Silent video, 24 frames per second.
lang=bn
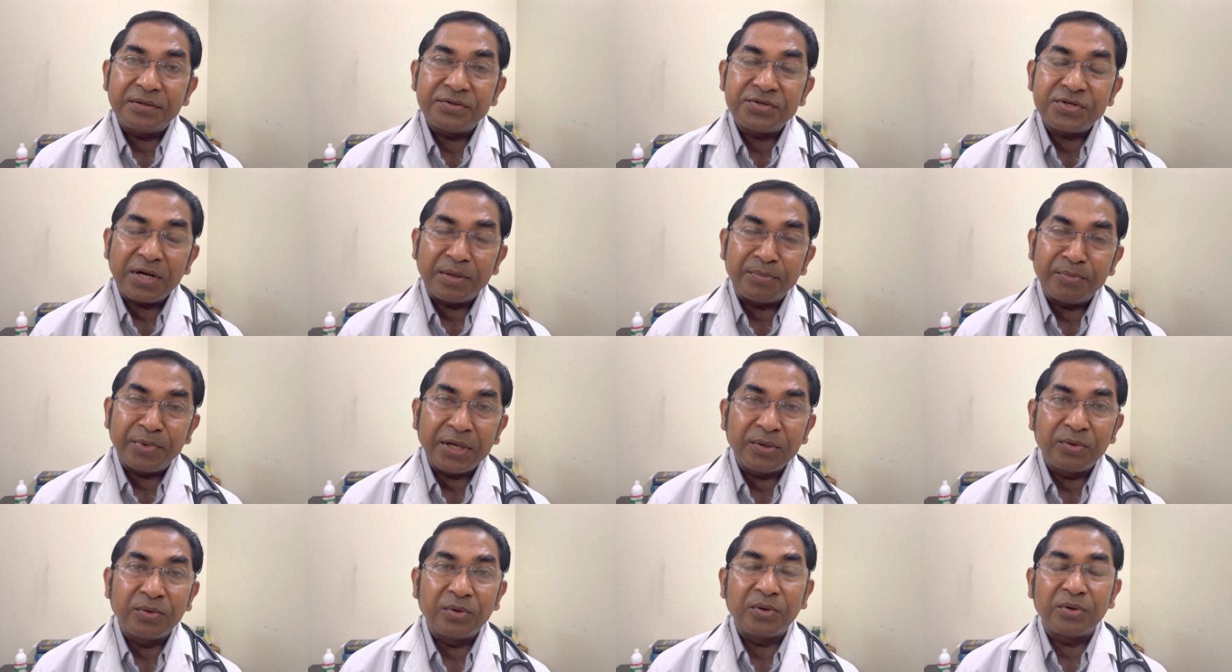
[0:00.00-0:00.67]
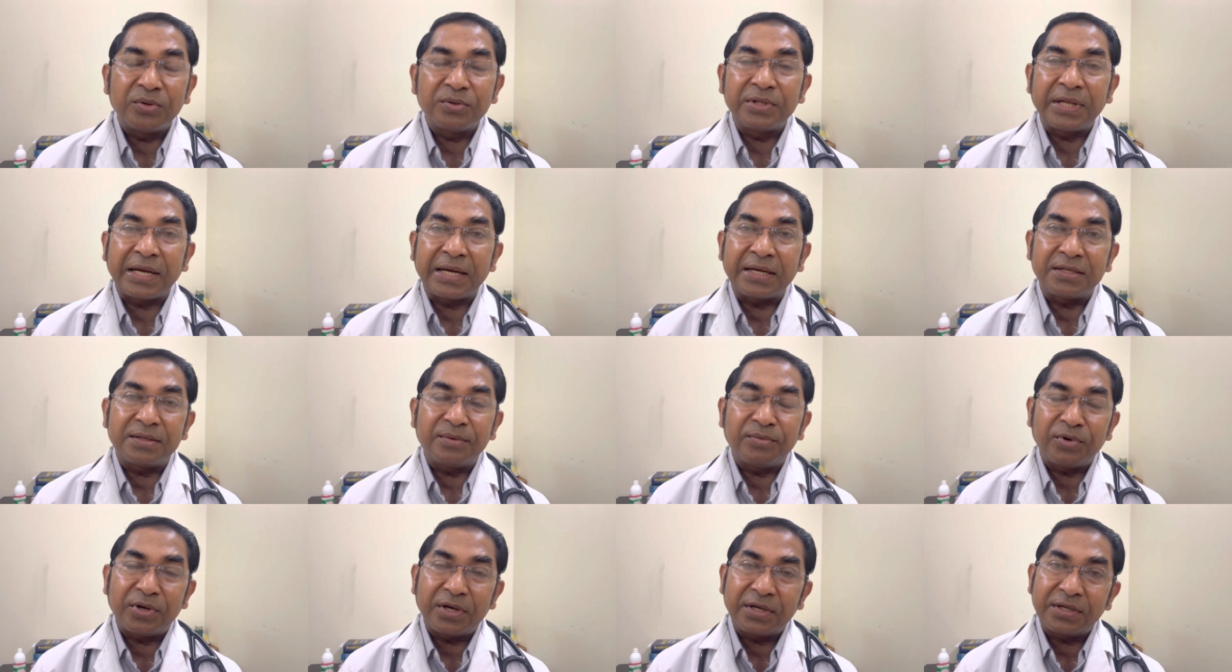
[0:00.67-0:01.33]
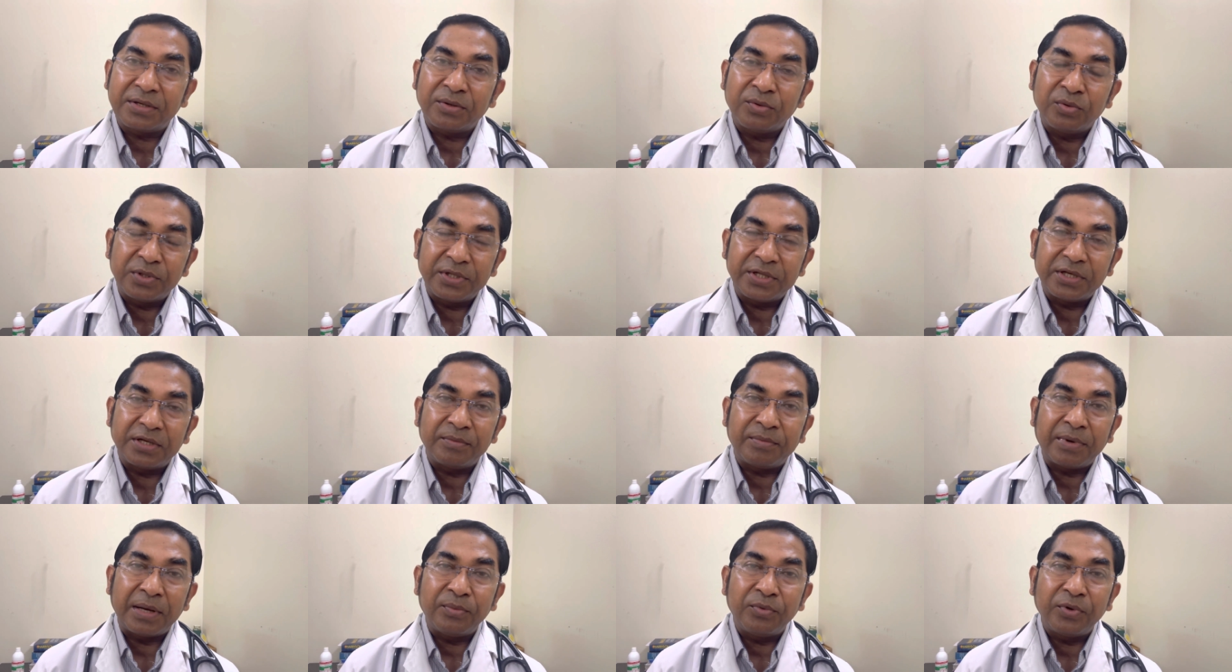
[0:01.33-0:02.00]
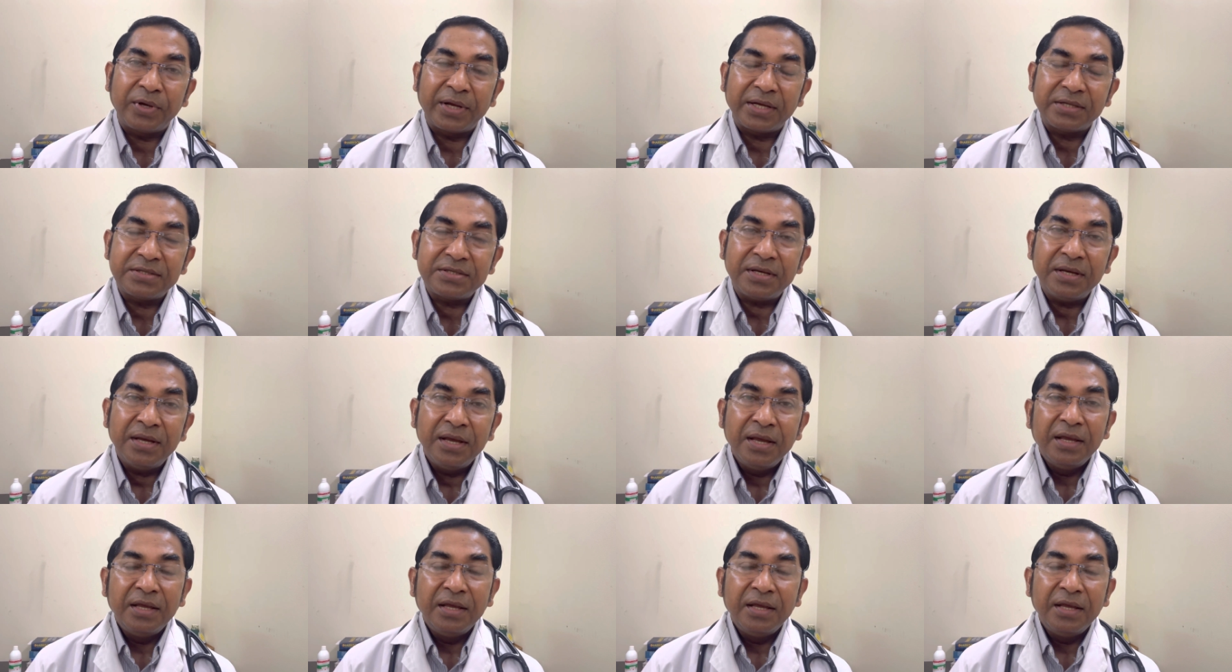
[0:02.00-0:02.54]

চামড়াগুলো দেখা যাবে অনেকটা হলদেটে ভাব হয়ে গেছে